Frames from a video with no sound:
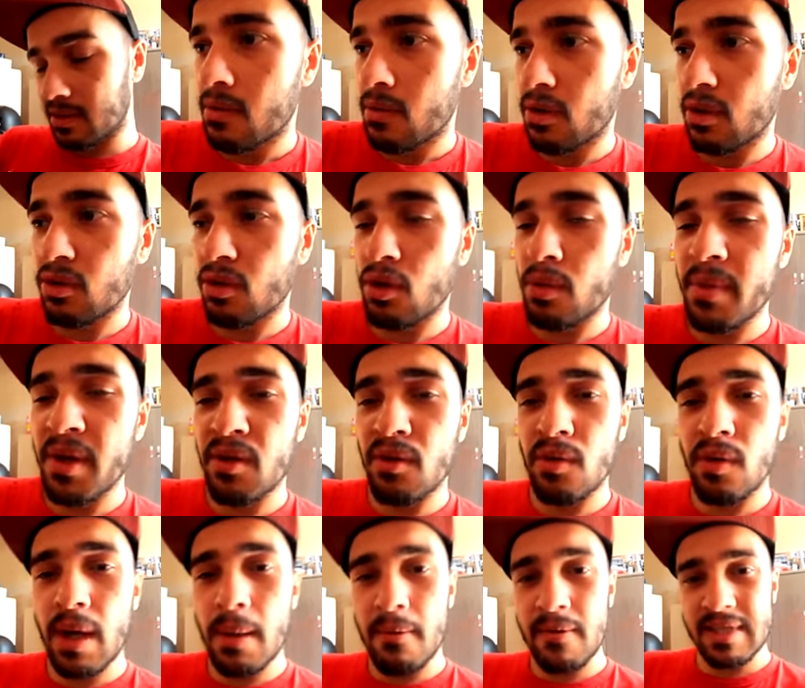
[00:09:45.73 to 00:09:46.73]
Quando eu tô no
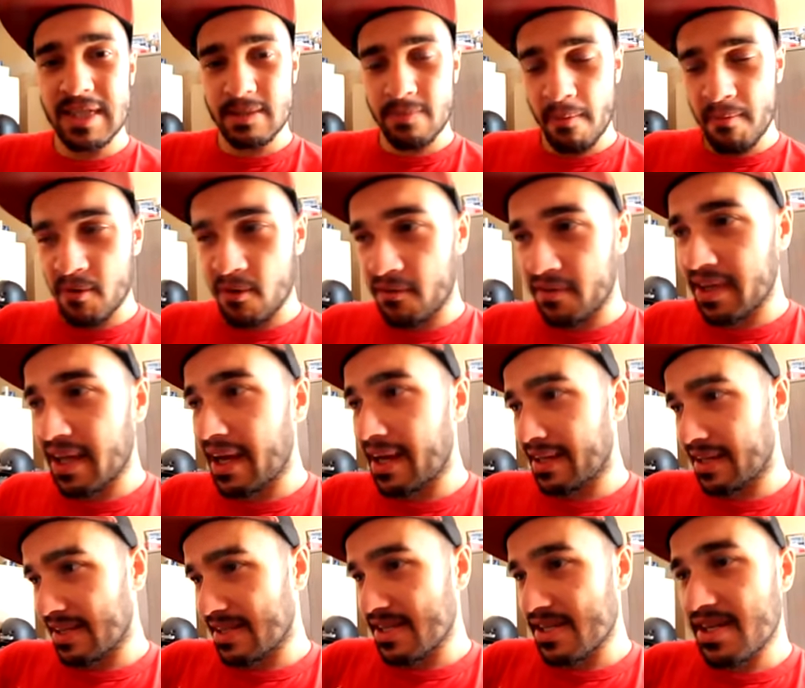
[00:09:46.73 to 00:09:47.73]
menu do Rainbow pra me convidar,
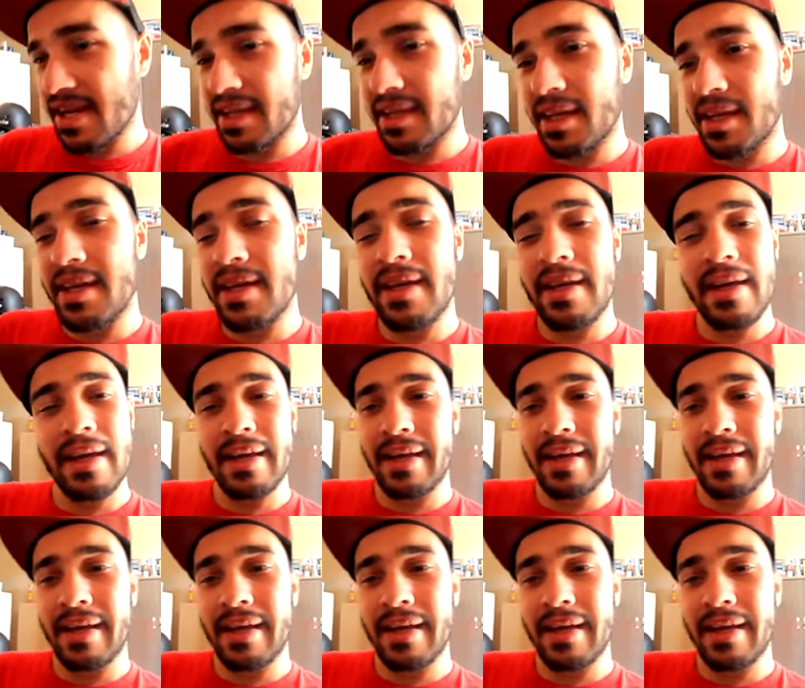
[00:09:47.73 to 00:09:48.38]
é desse jeito aqui.